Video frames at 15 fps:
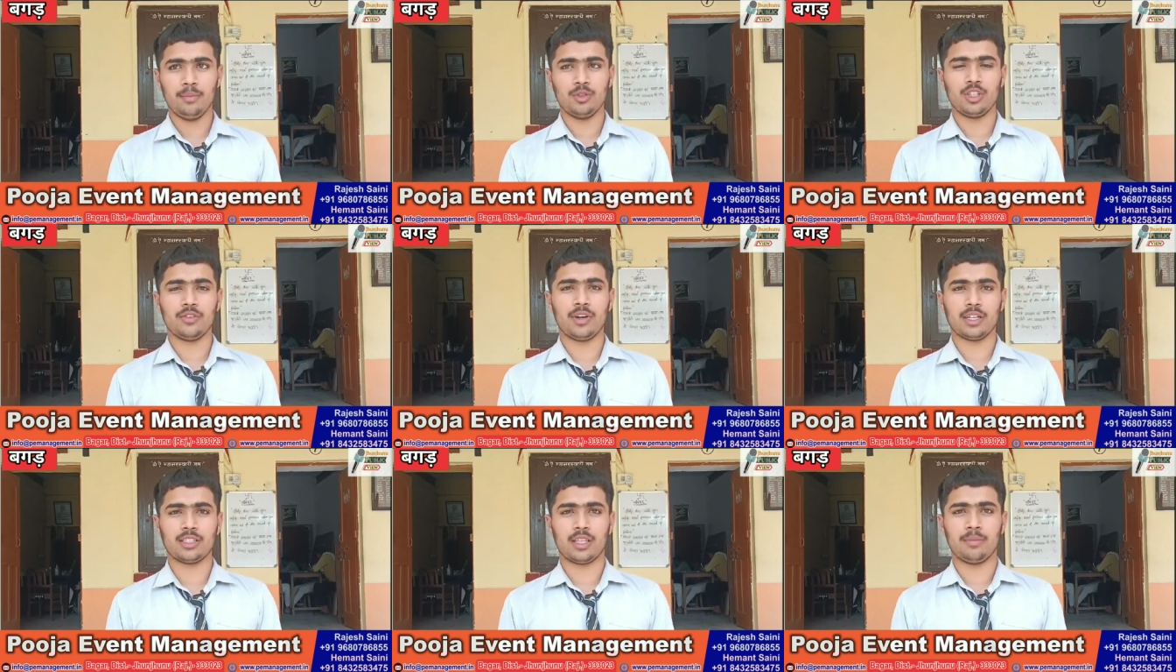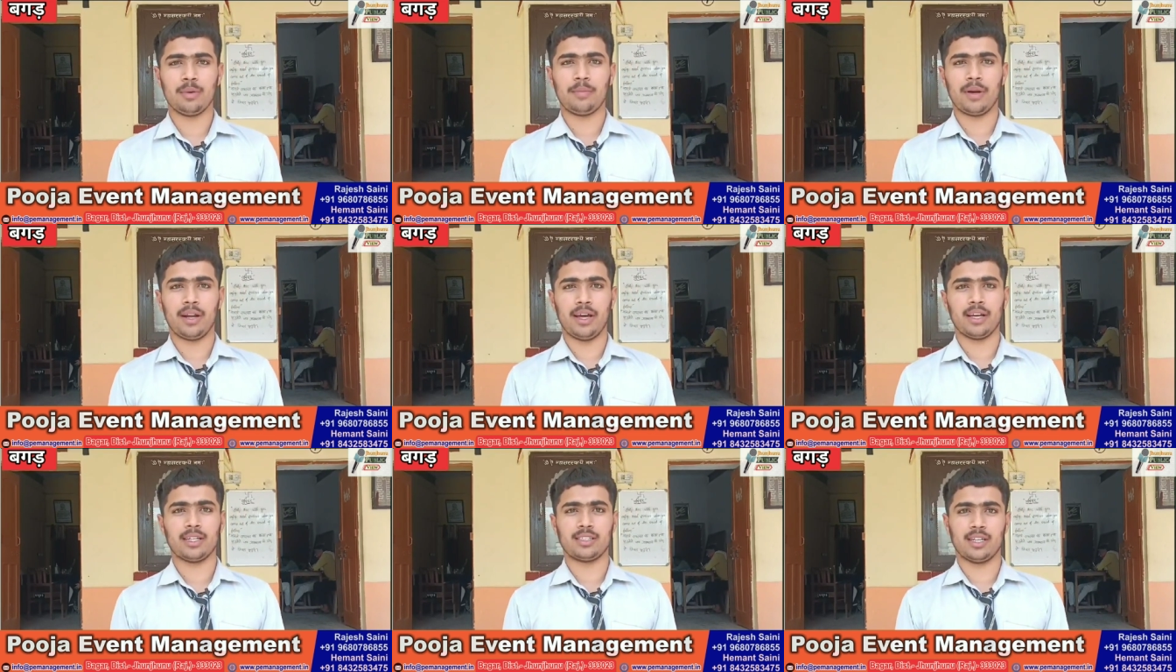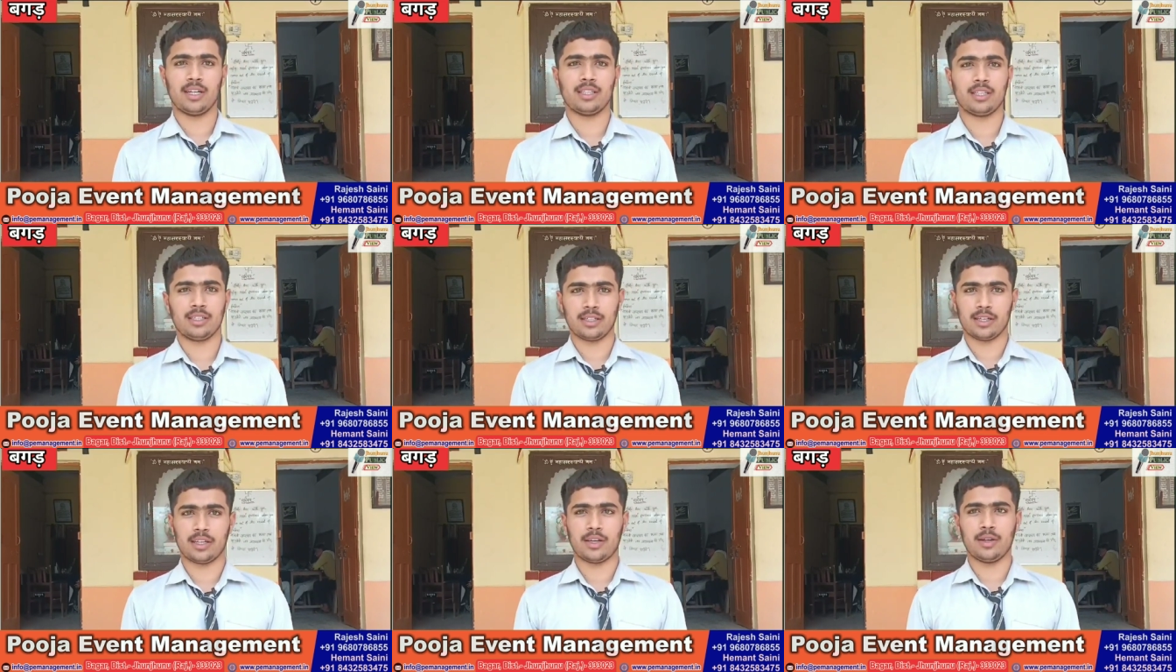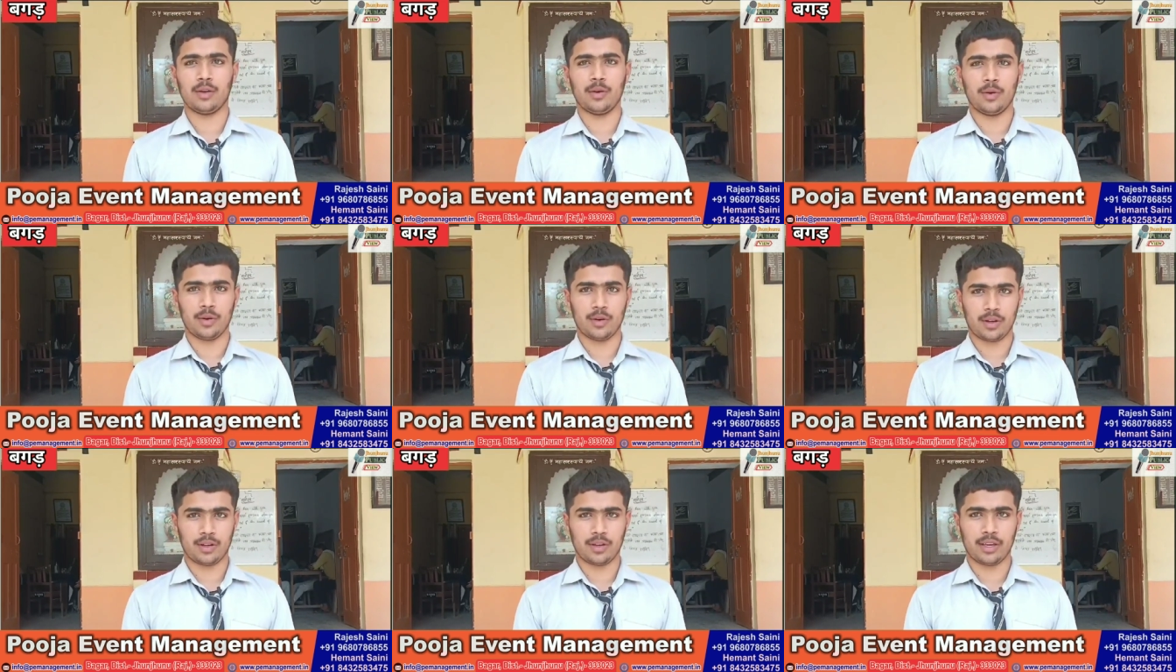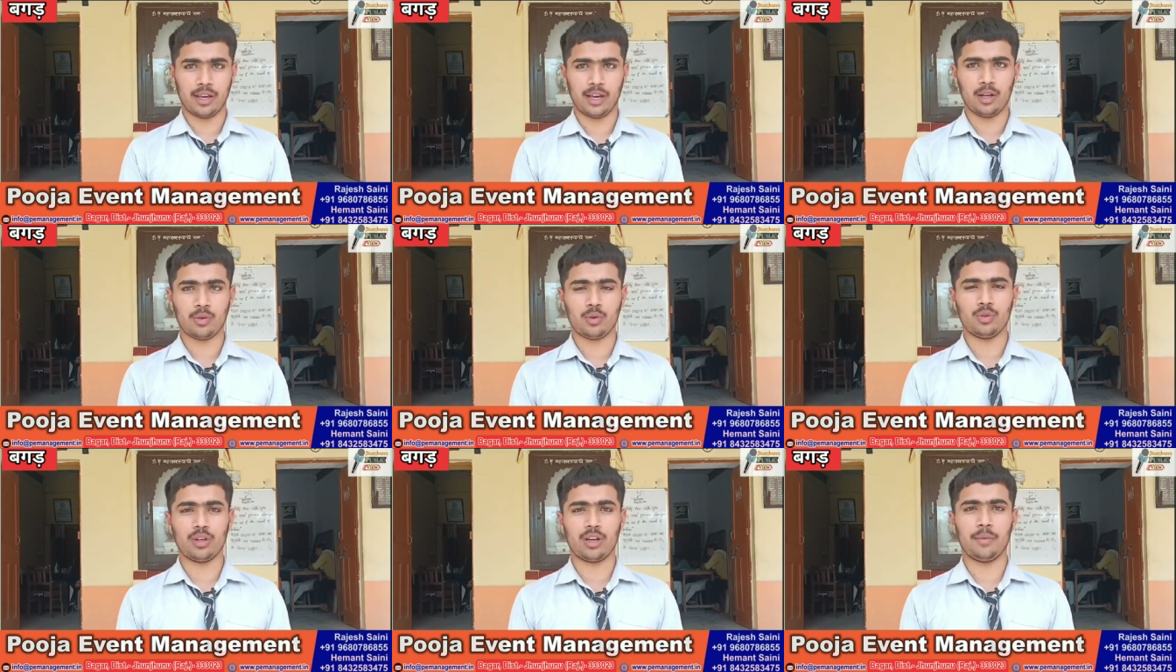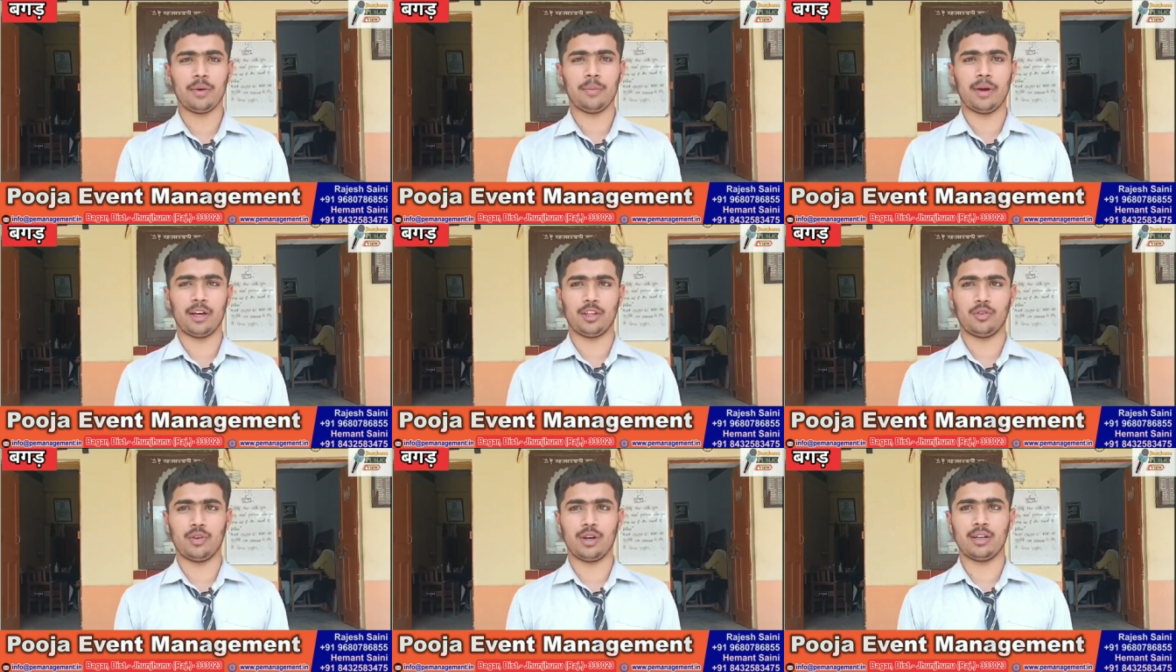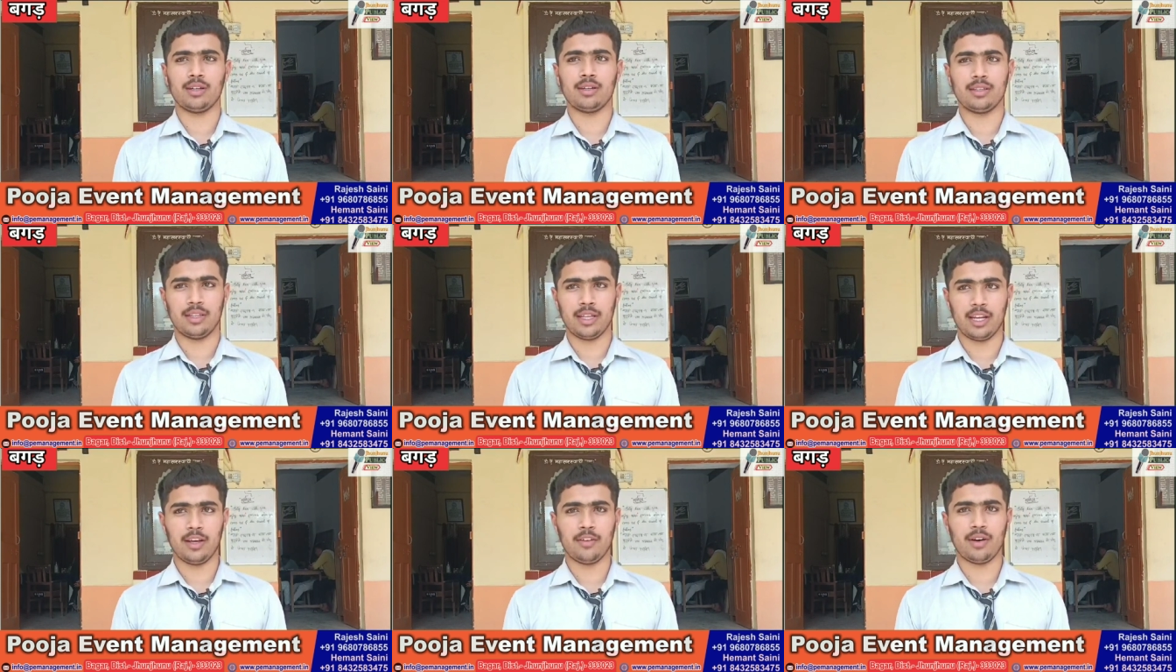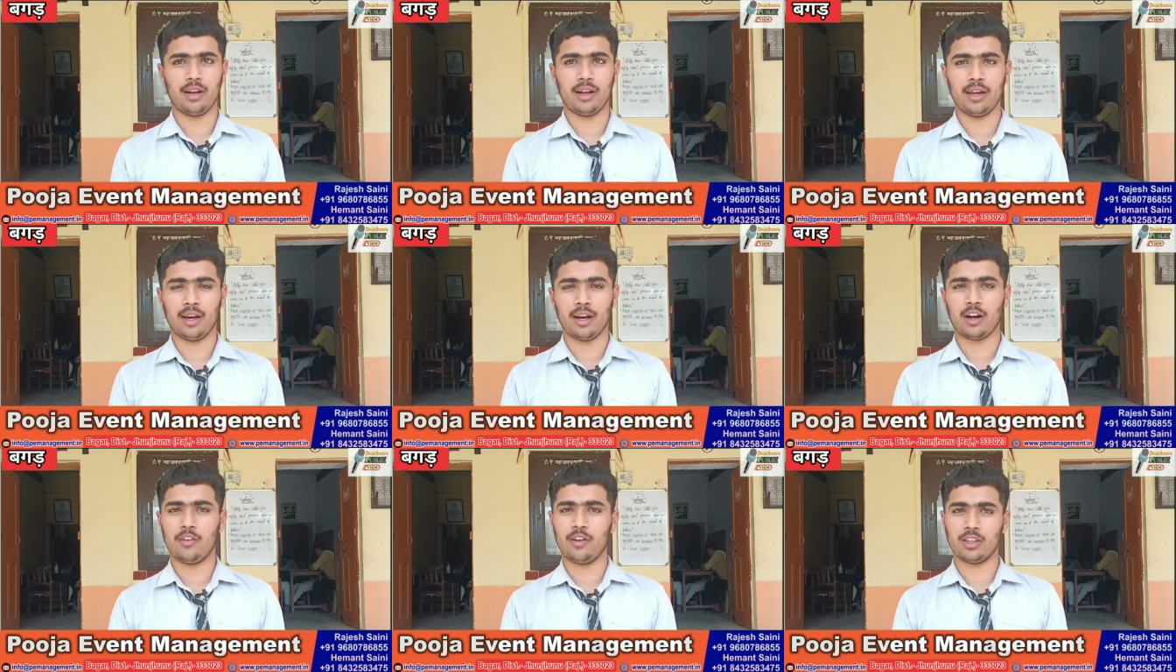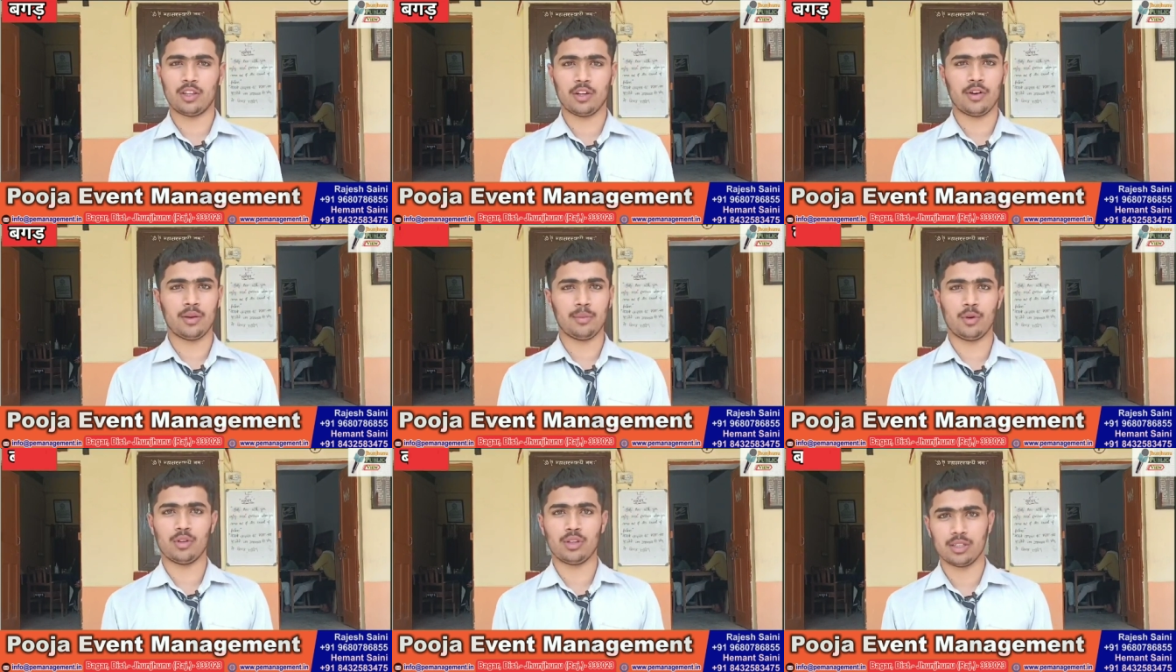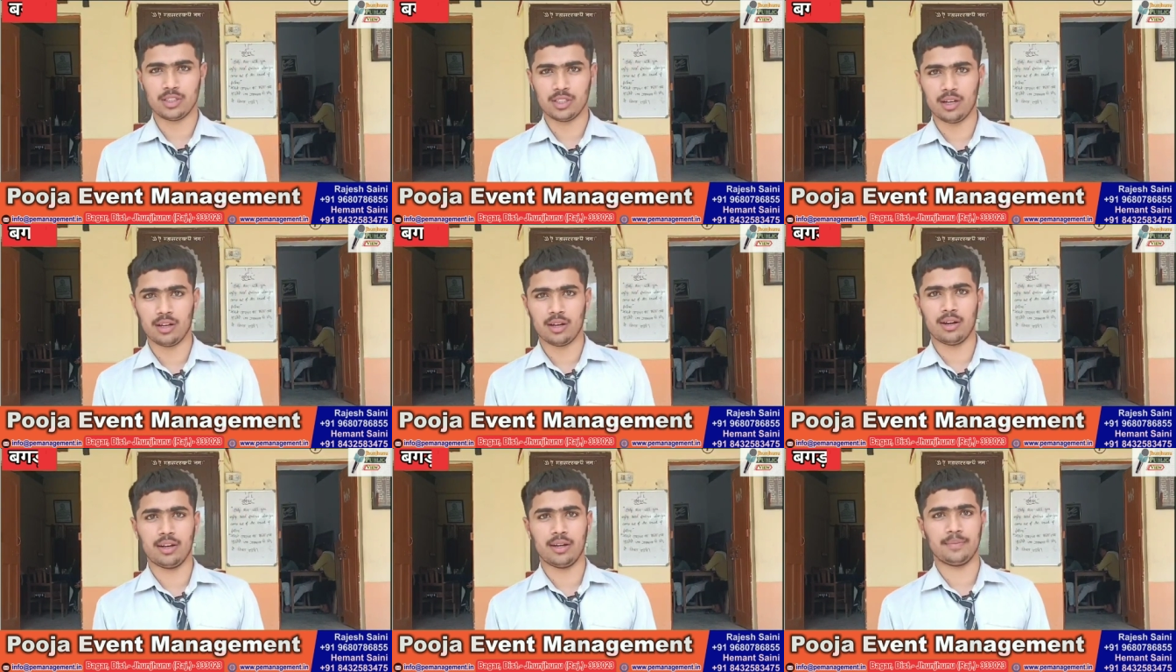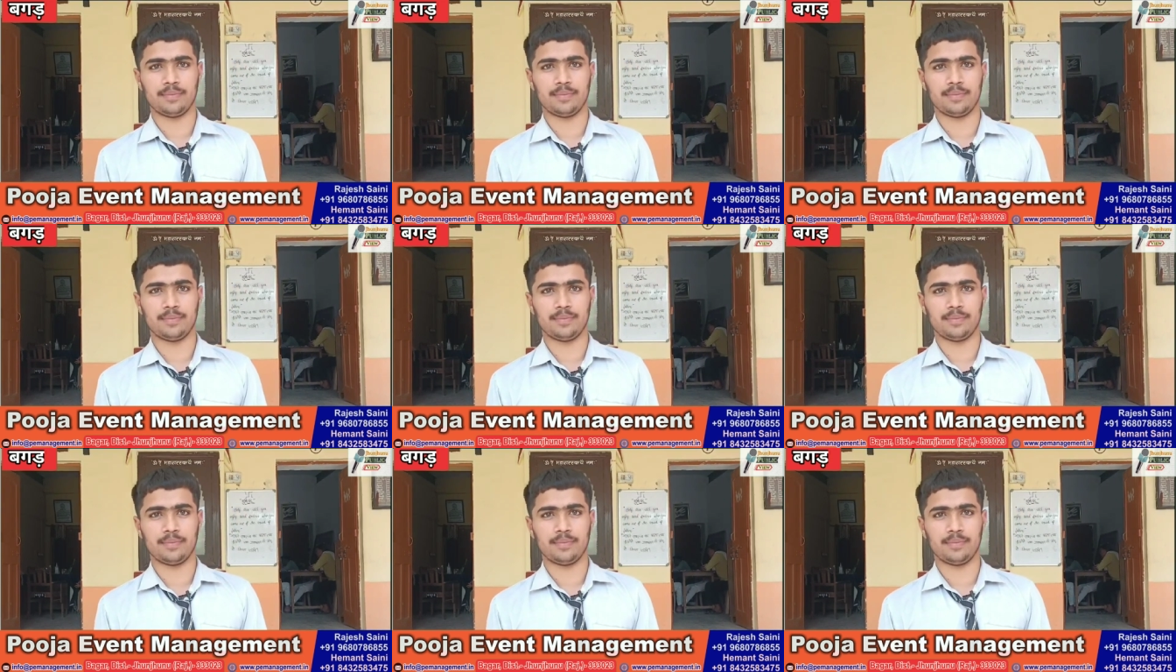मुझे वास्तव में पढ़ाई के साथ खेल कूद का भी महत्व देने वाला यहाँ का वातावरण बहुत अच्छा लगा